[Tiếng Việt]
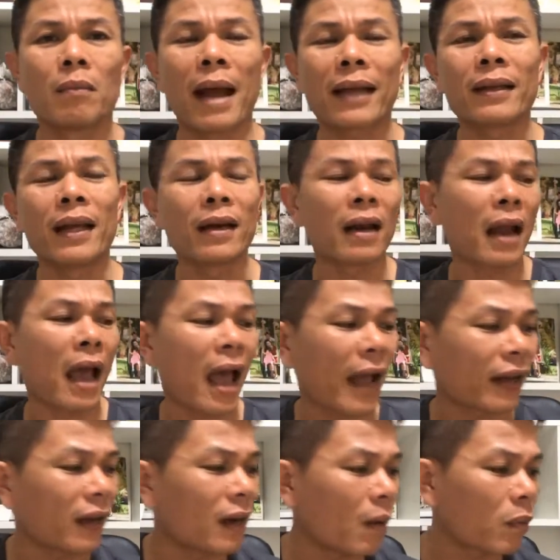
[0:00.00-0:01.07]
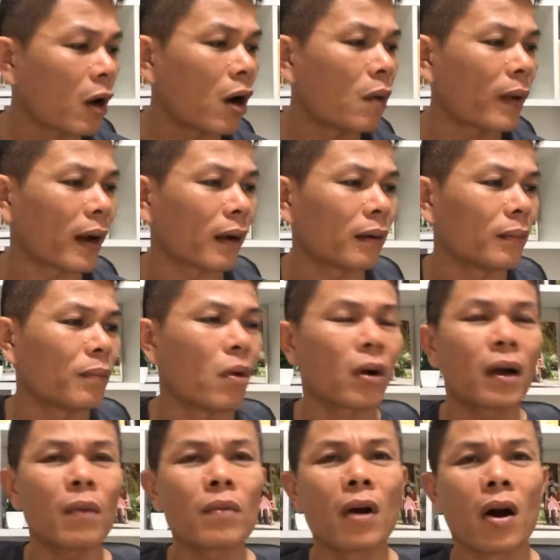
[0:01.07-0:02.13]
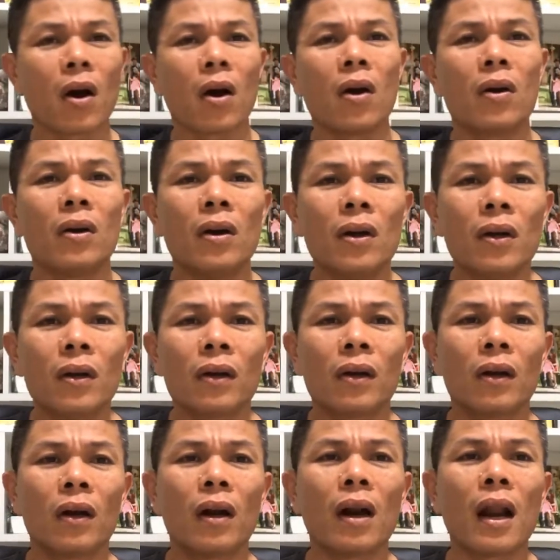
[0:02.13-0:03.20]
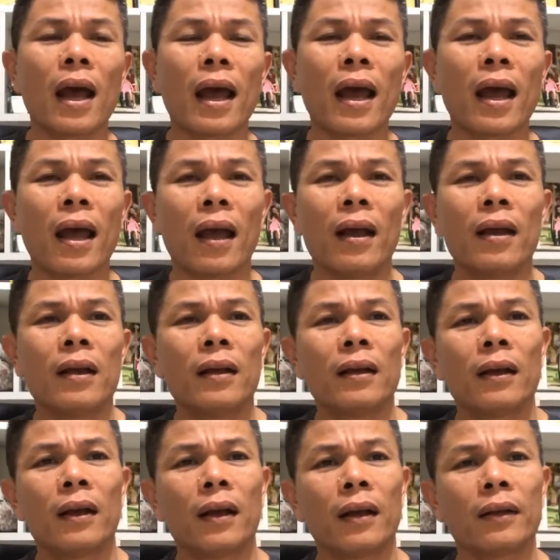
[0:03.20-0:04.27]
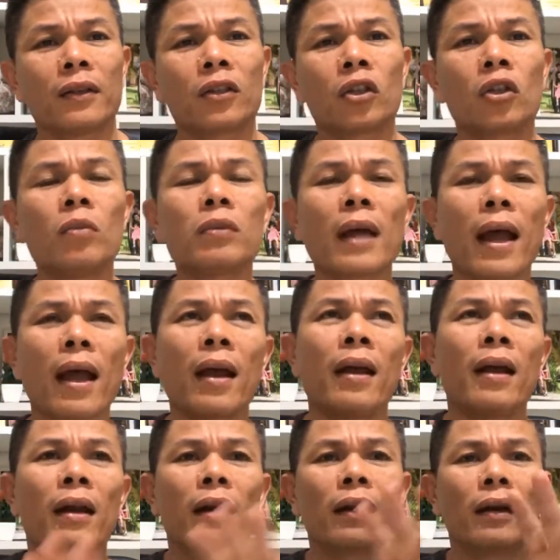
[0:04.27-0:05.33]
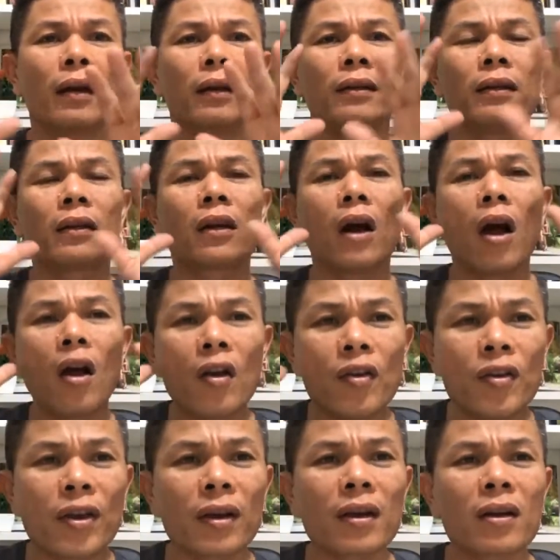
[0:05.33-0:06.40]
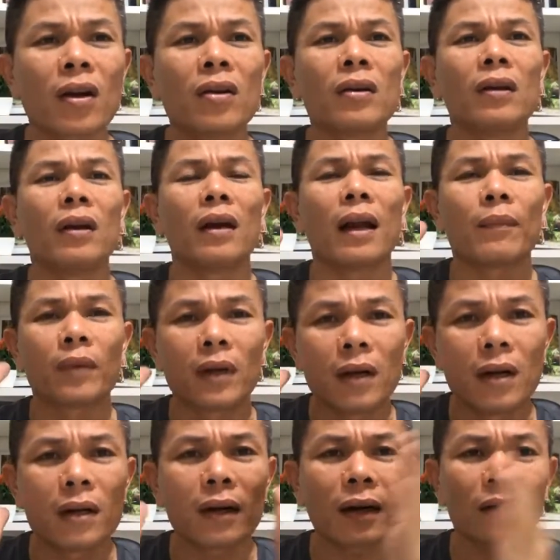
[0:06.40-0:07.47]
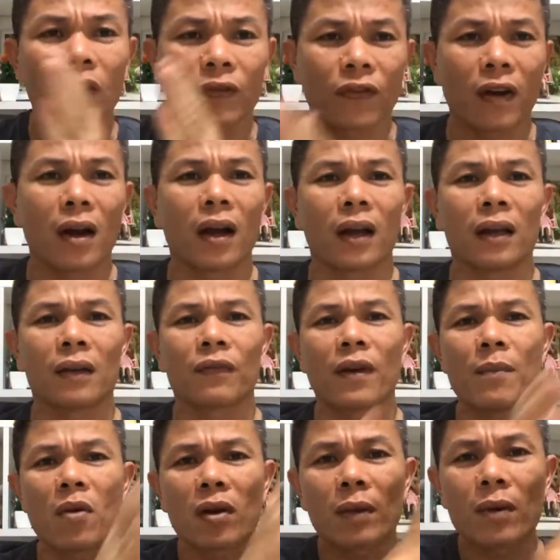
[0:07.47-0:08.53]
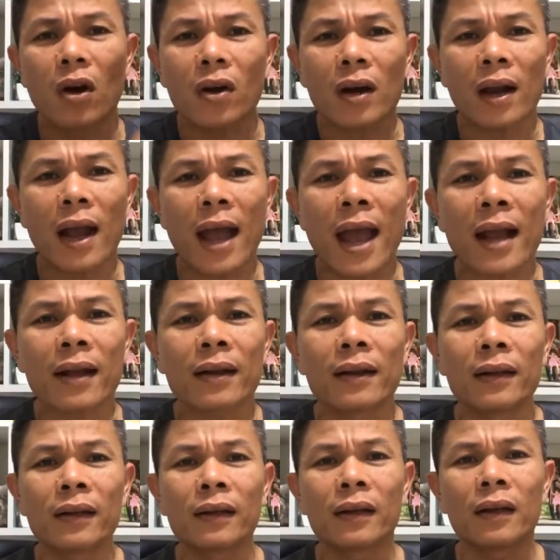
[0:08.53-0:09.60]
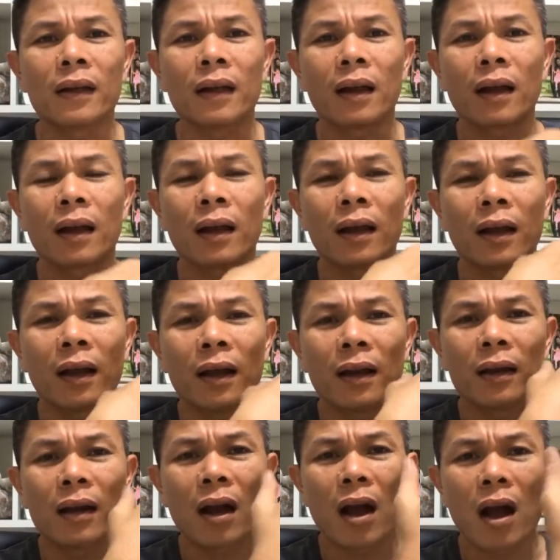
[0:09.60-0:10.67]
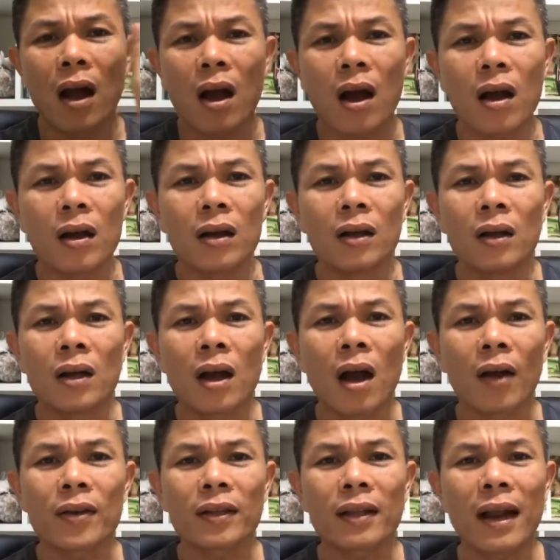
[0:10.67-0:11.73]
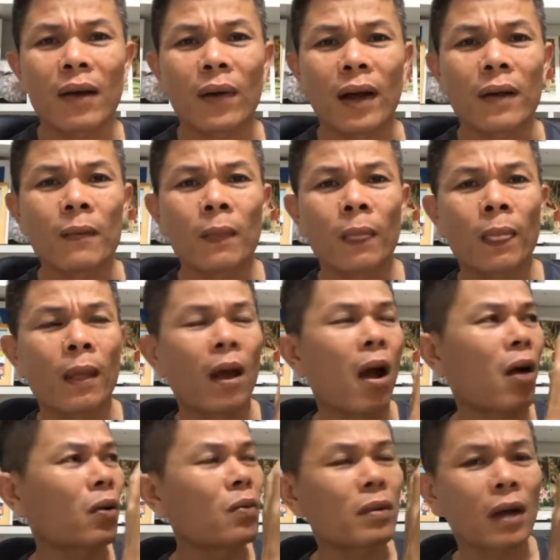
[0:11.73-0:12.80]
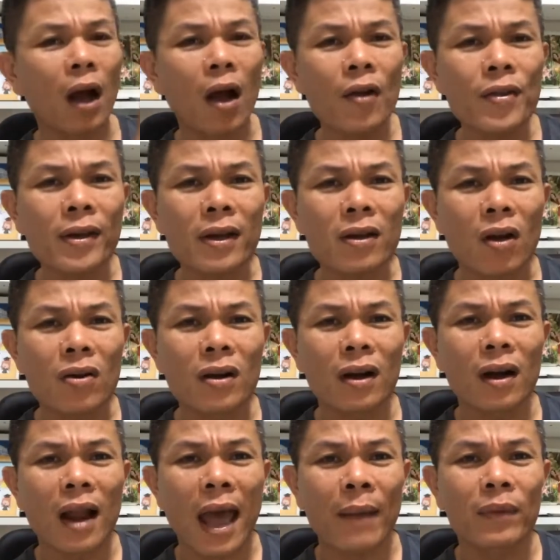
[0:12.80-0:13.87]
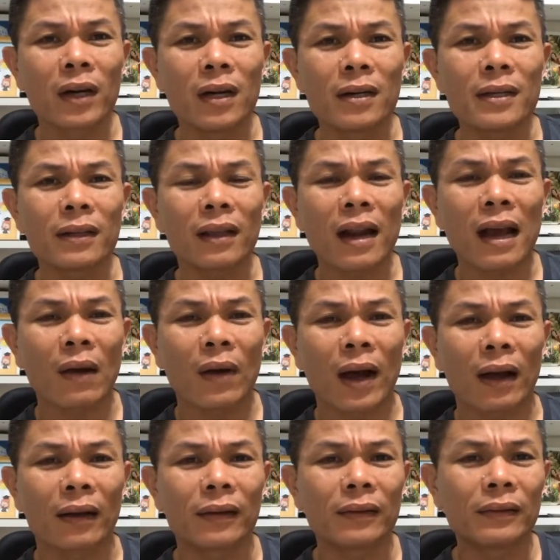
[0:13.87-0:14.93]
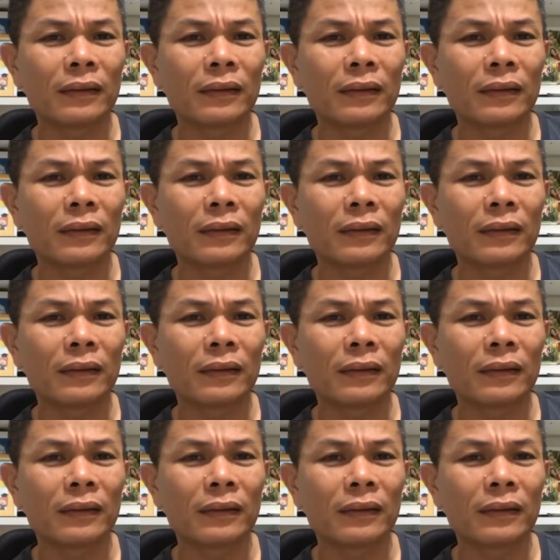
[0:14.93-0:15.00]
bạn nhìn hai cái góc độ mà một góc độ là à, chúng ta à, có những cái con người làm gương rất là tuyệt vời và một góc độ khác à, họ họ như thế nào à họ cũng có những cái con người làm gương như thế nào à,